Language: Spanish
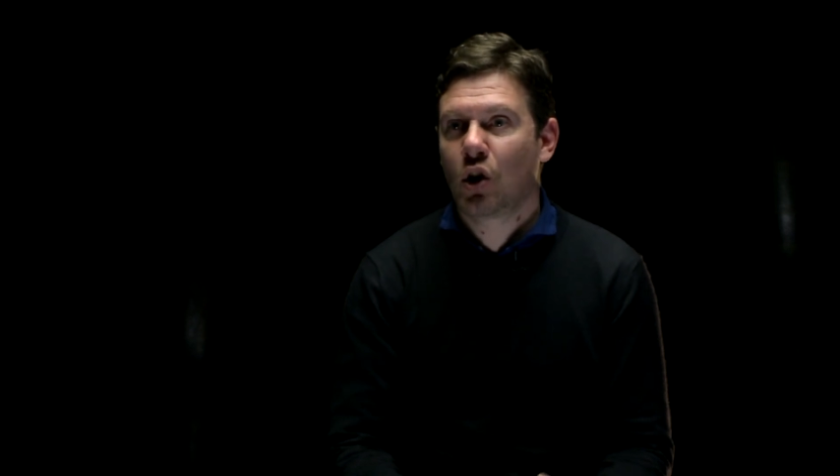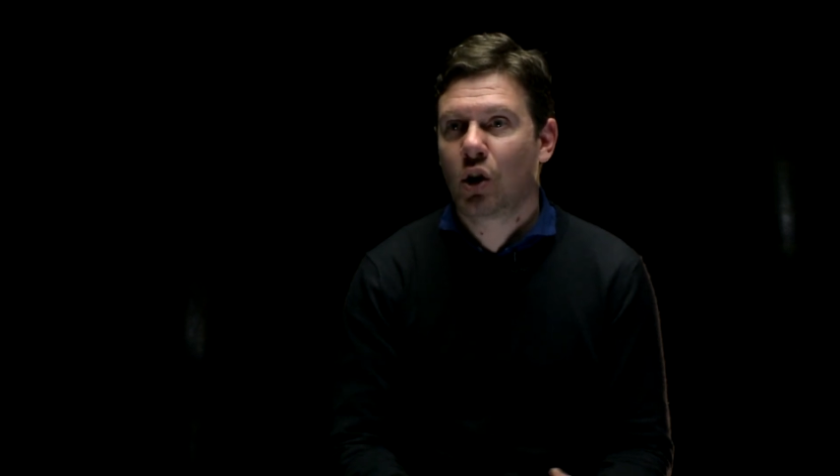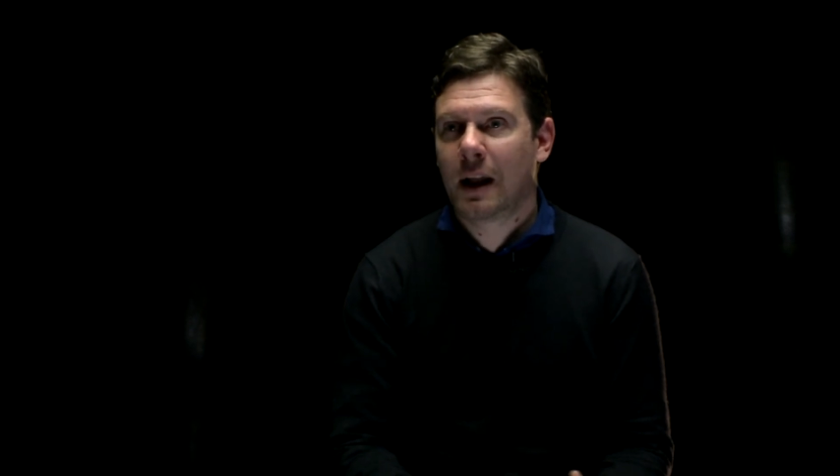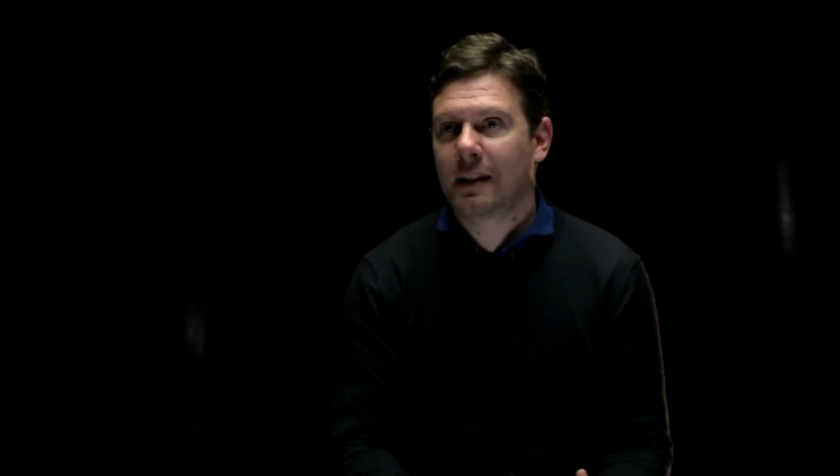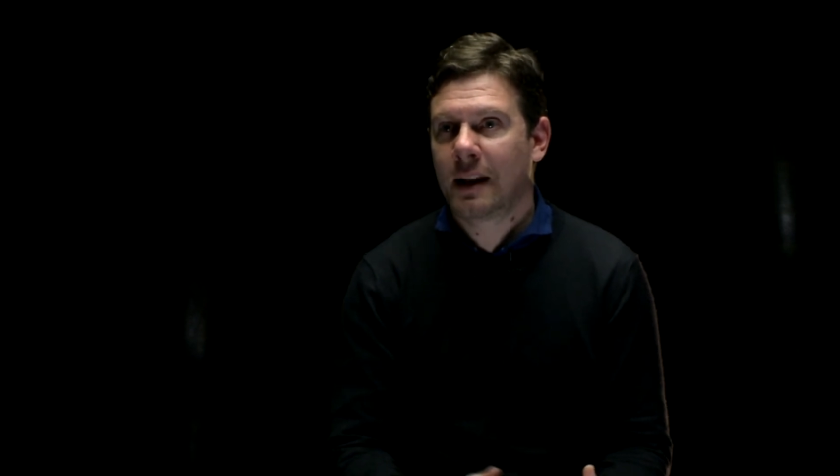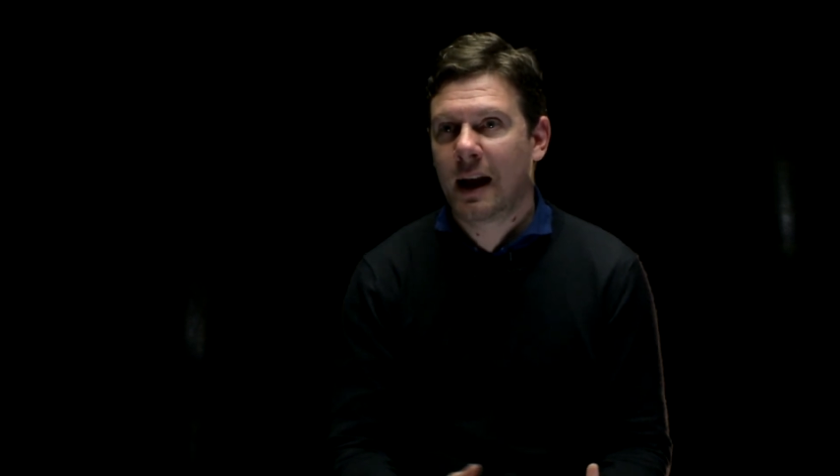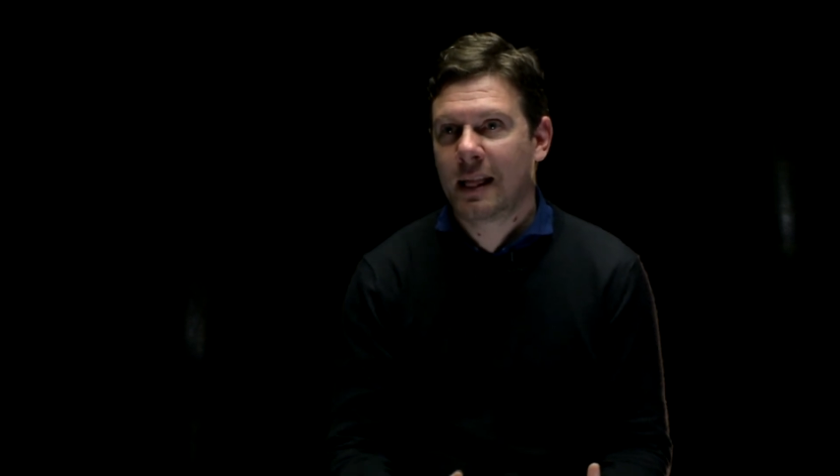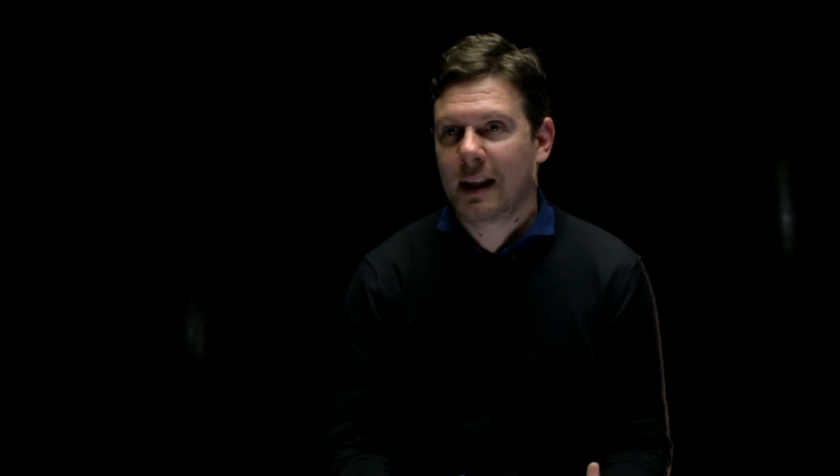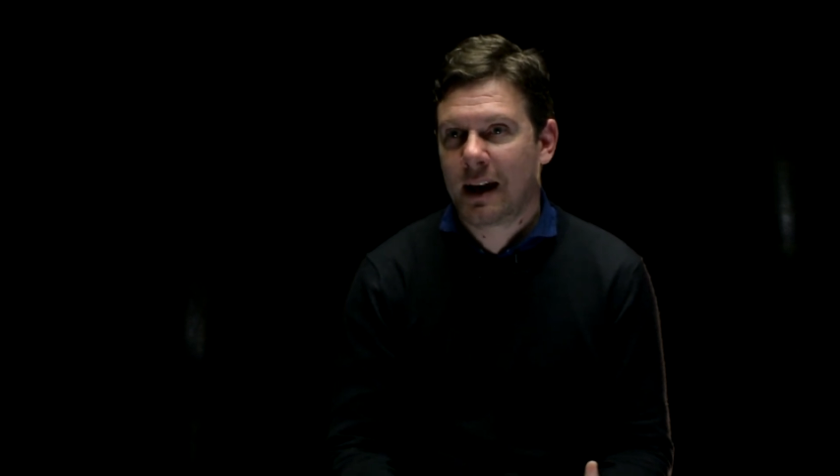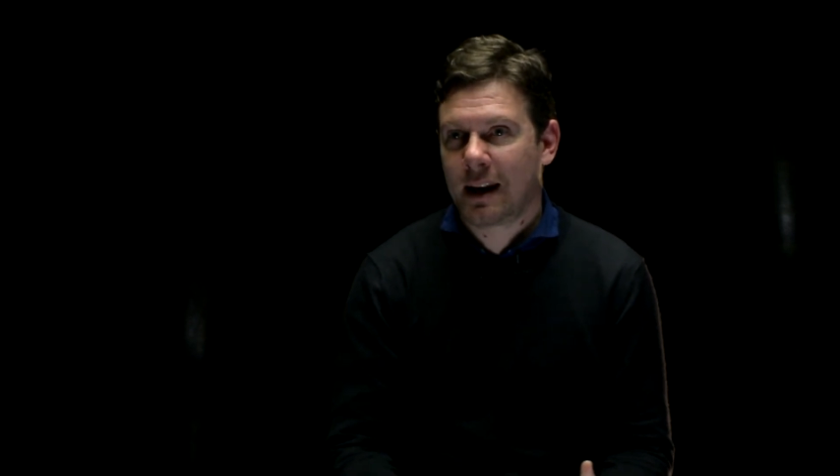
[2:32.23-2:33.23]
colateral
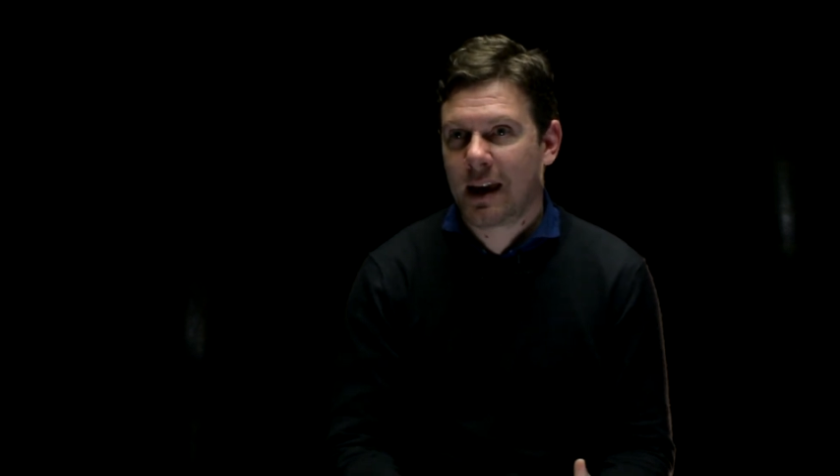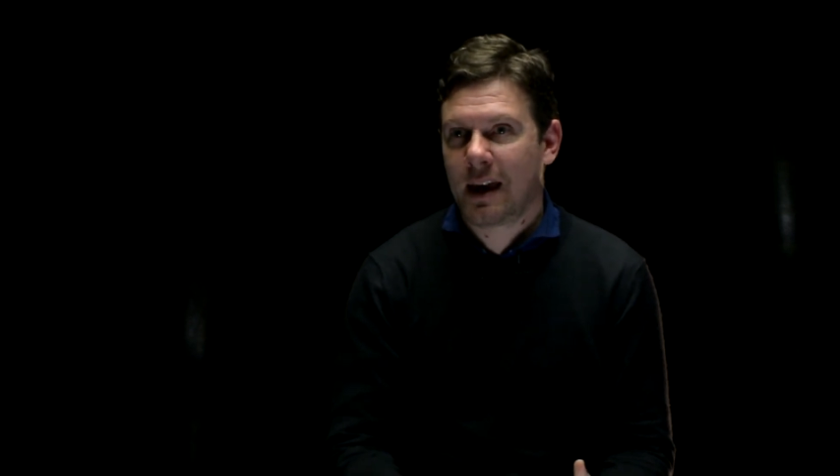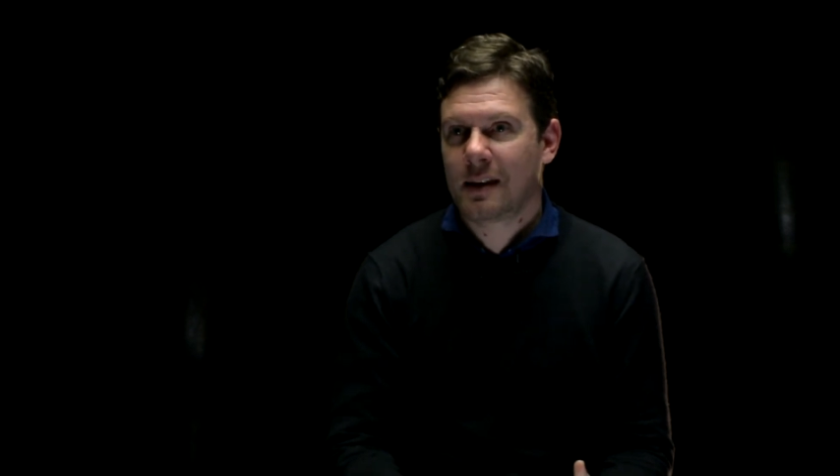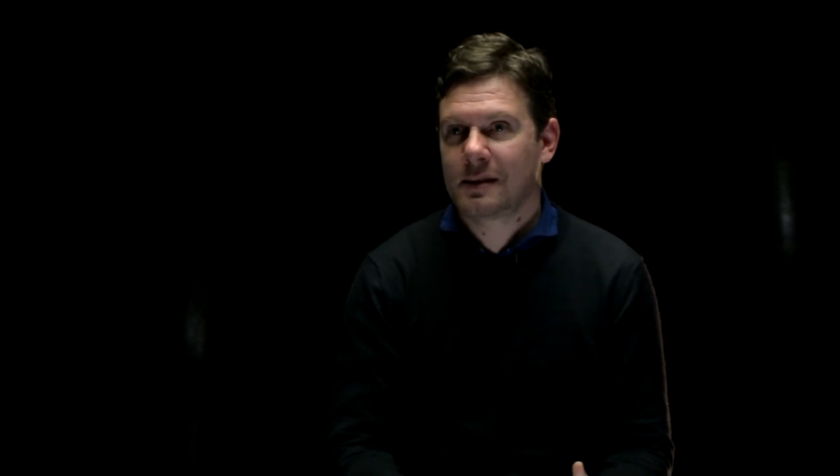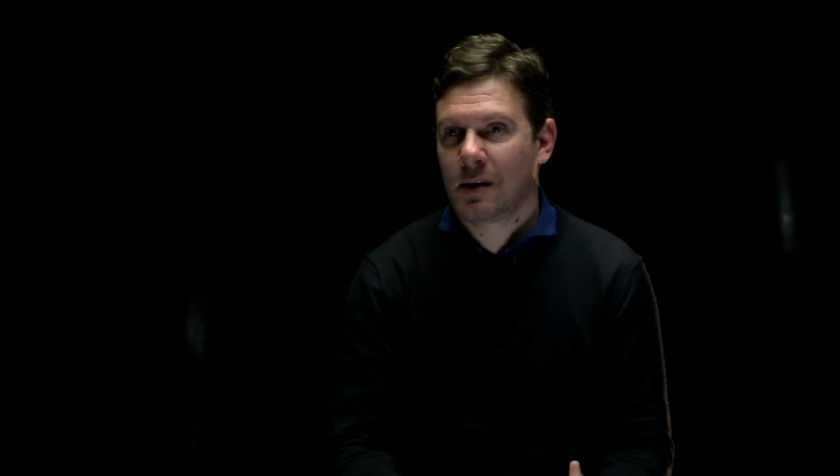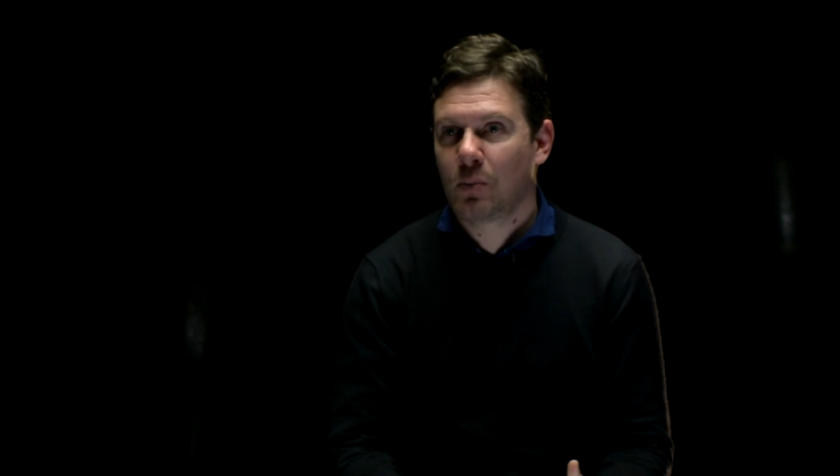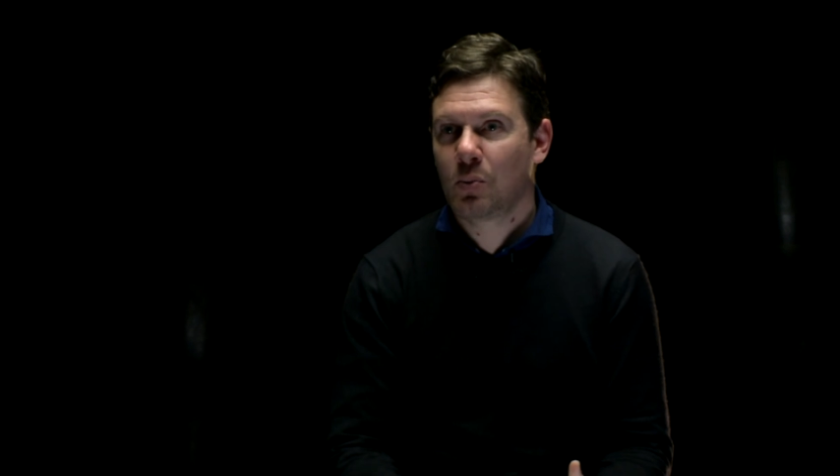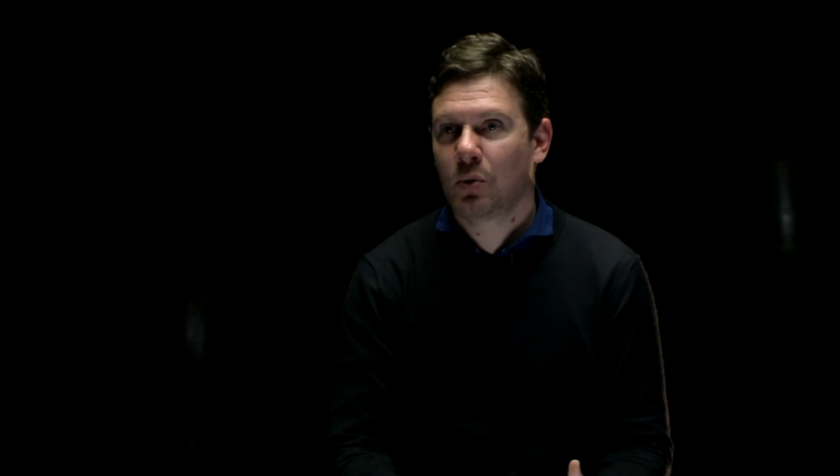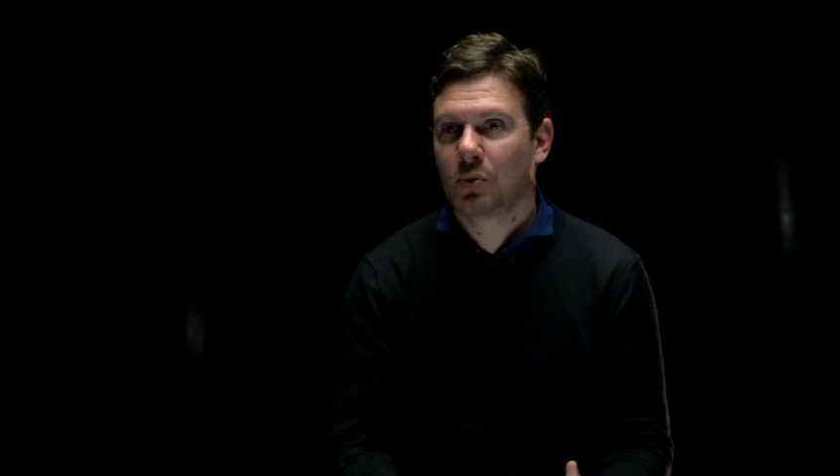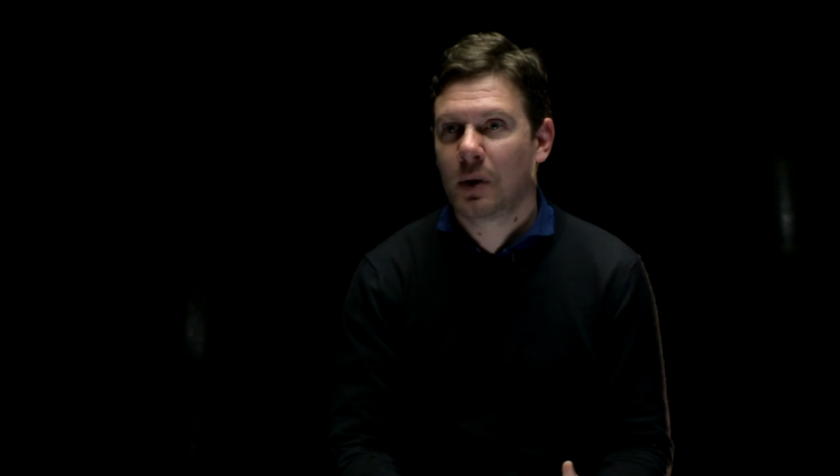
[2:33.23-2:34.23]
de las redes y es muy
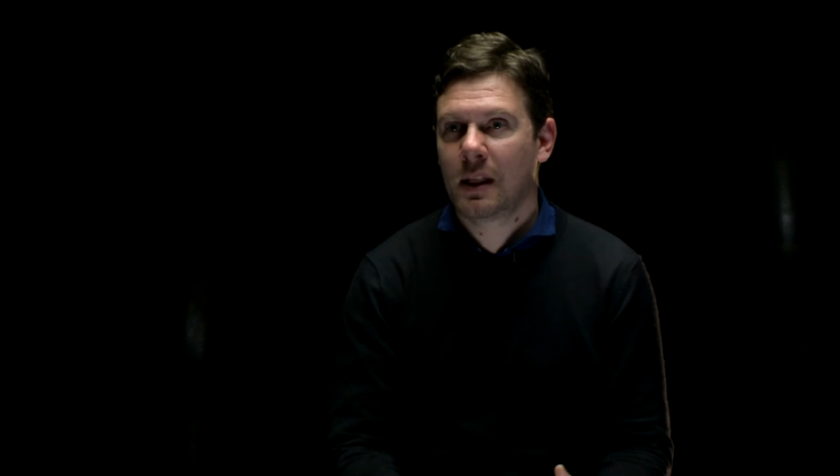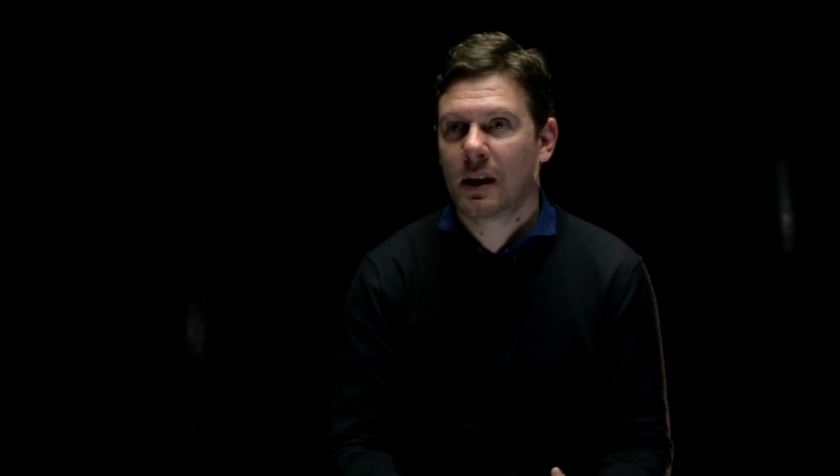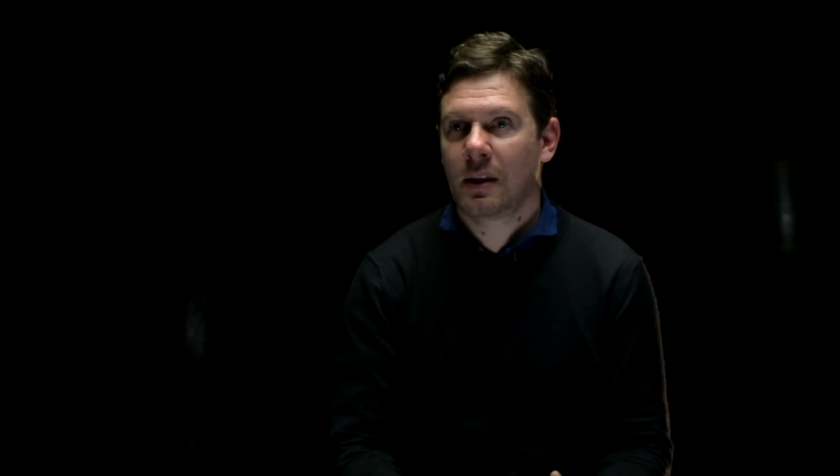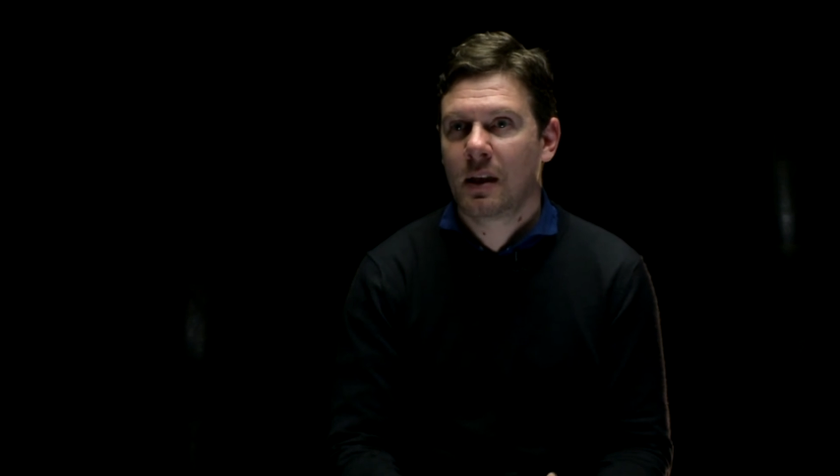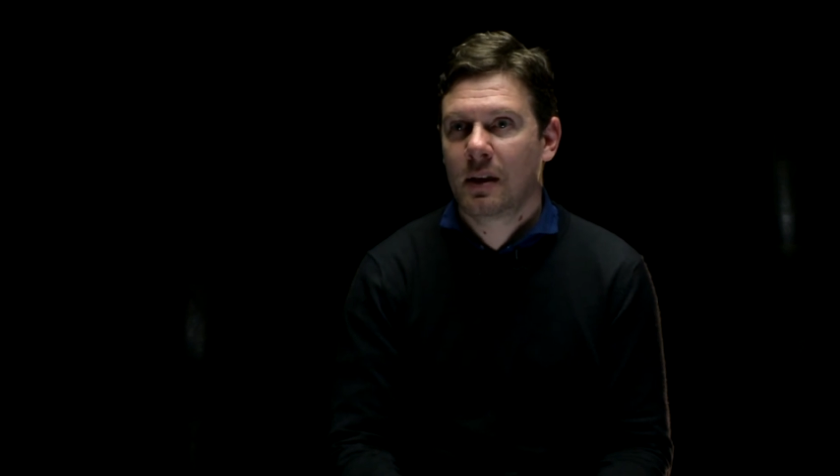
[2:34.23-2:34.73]
puntual de,